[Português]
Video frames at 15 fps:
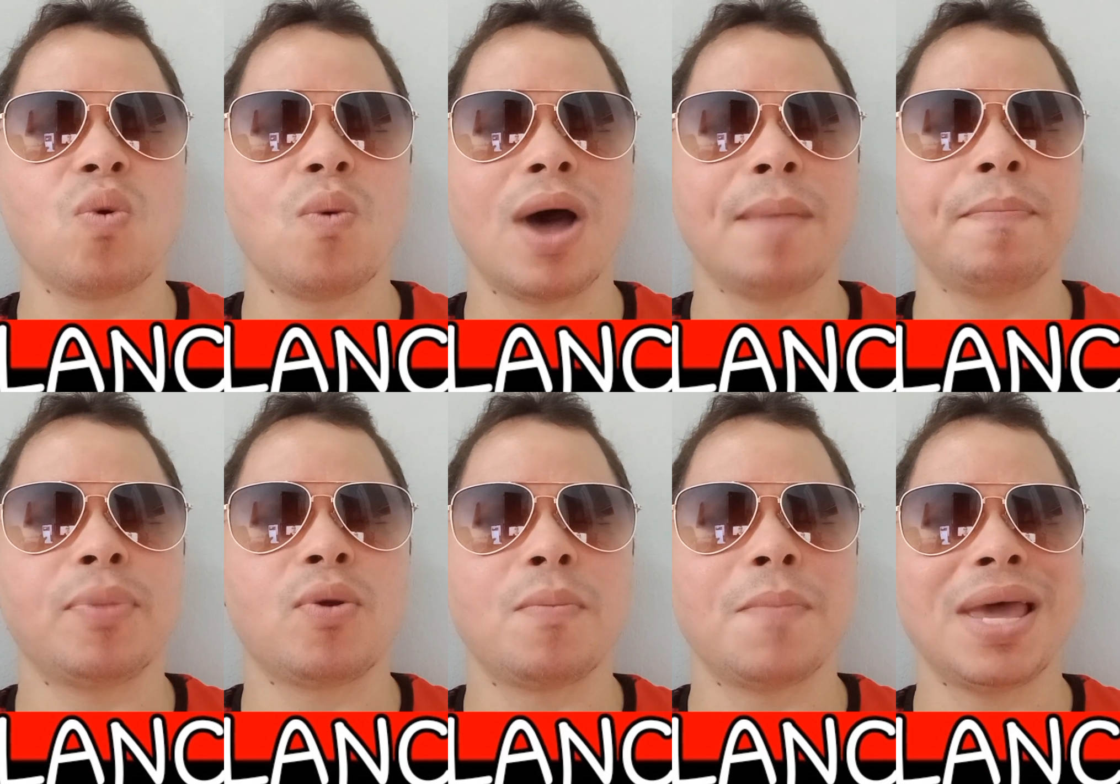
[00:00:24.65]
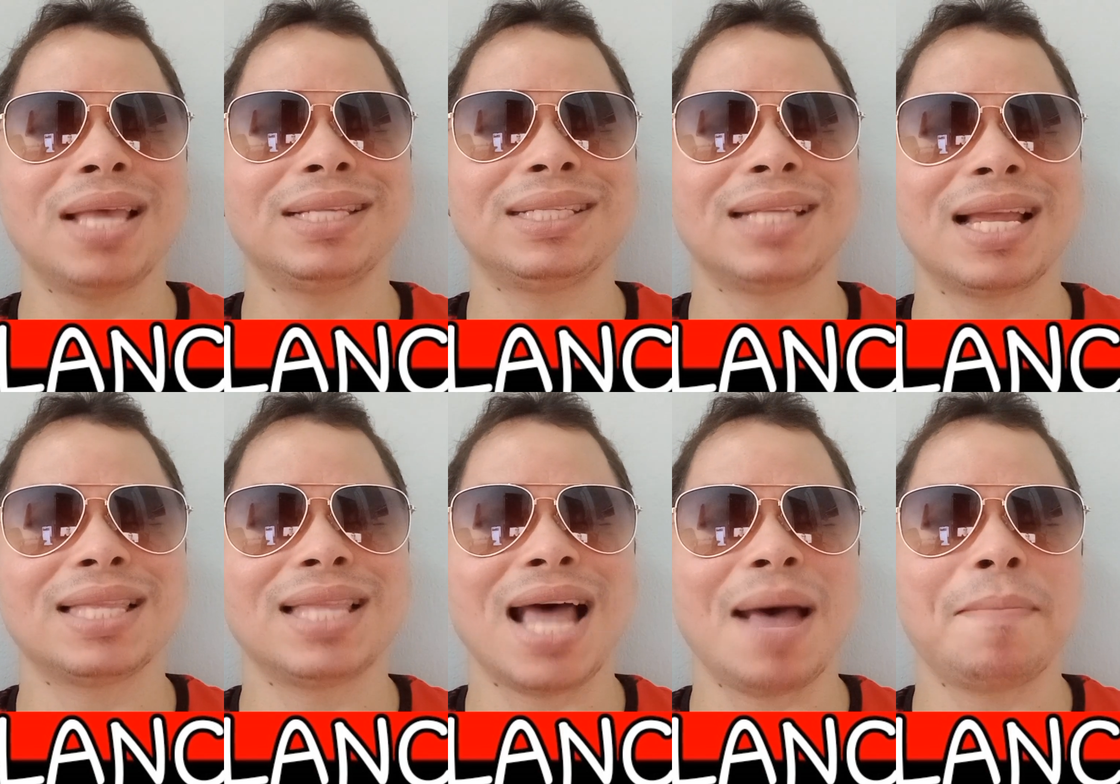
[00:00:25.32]
com a
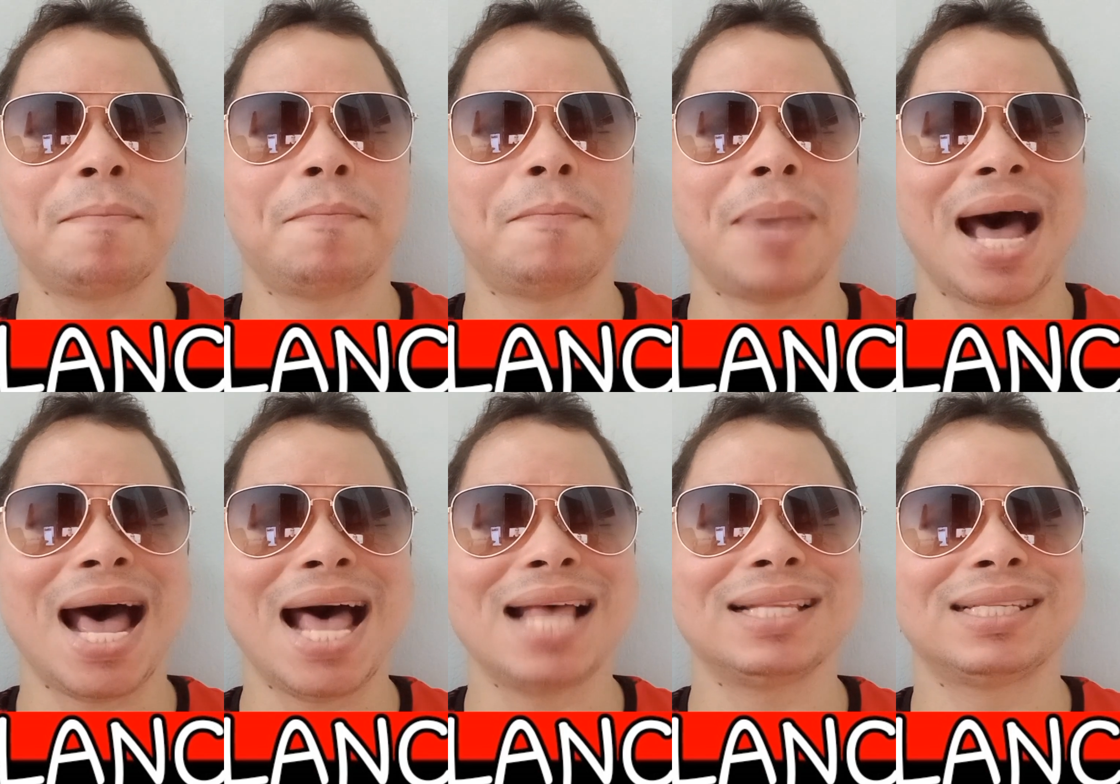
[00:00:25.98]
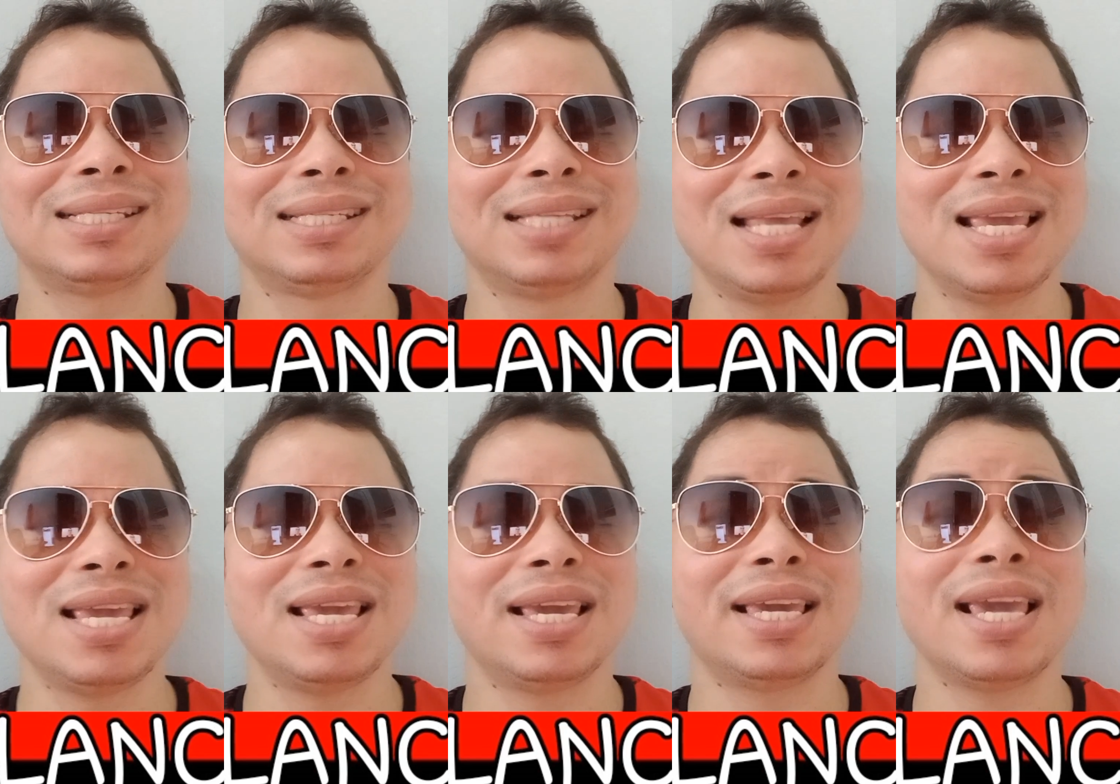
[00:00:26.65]
promessa da
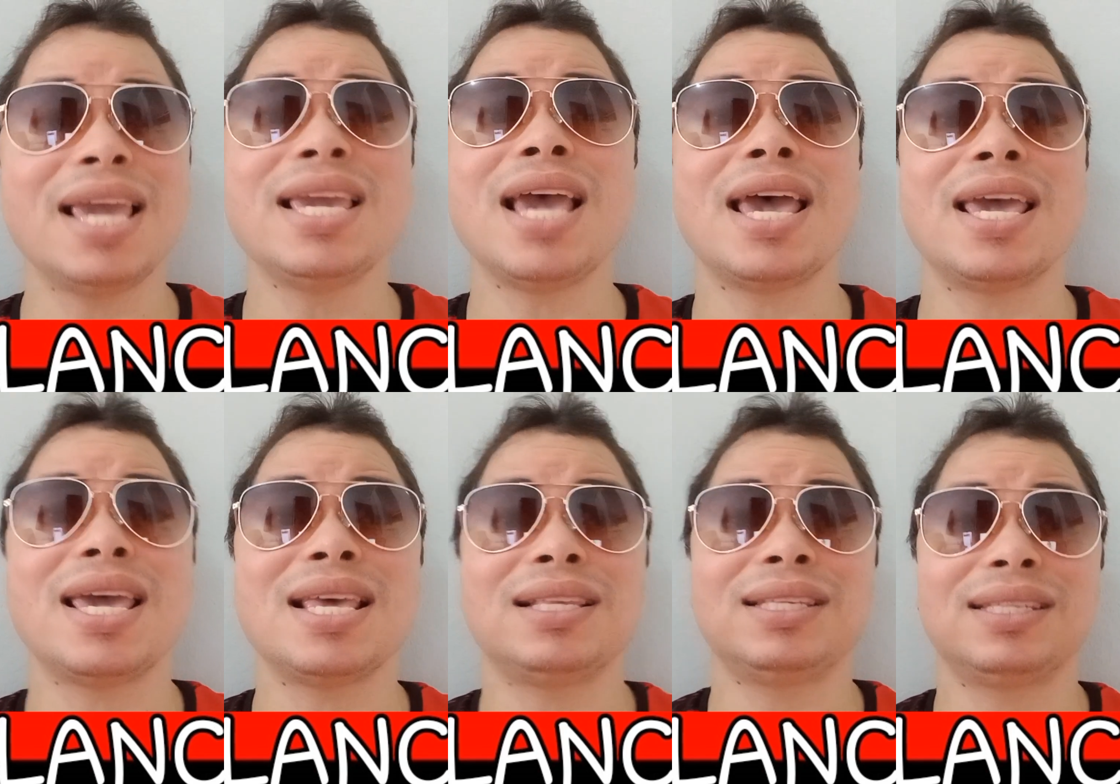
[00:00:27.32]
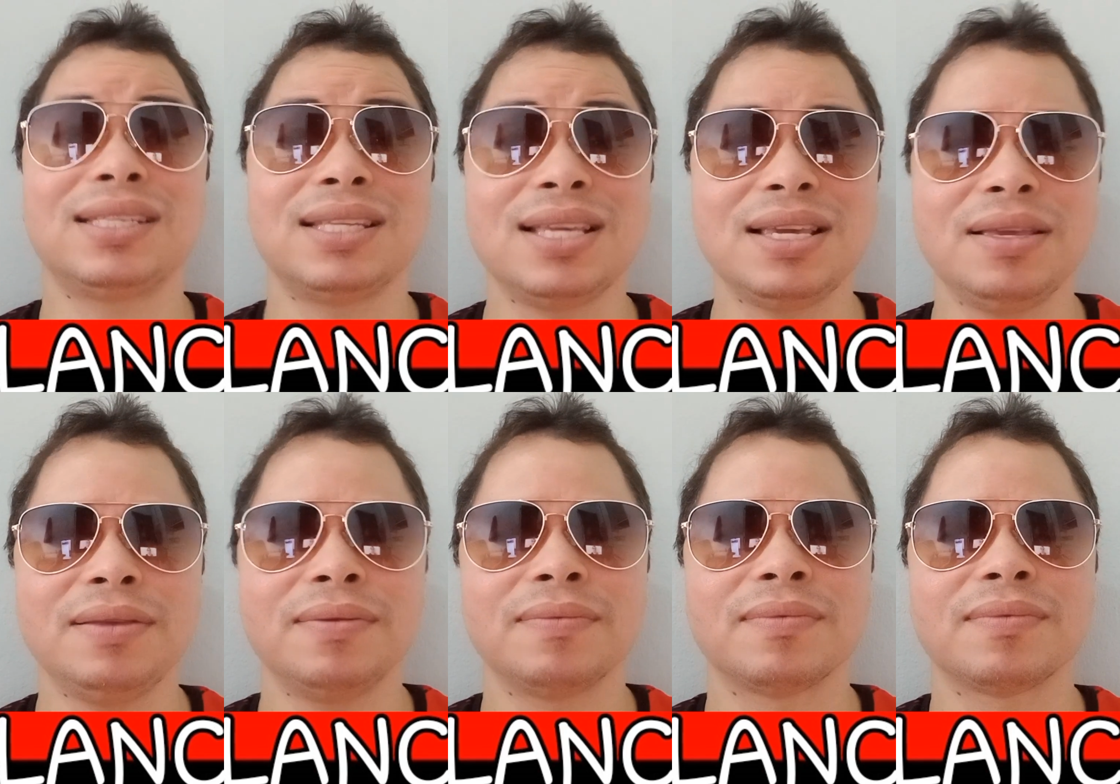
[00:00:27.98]
base. Quem é esse?